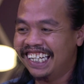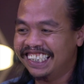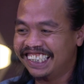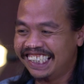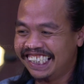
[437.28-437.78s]

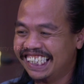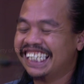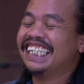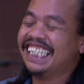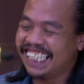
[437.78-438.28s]
Asik.
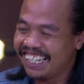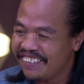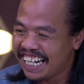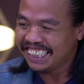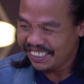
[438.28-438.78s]

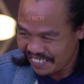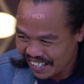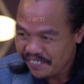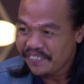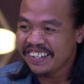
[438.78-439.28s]
Terima kasih,
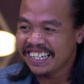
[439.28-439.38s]
Mam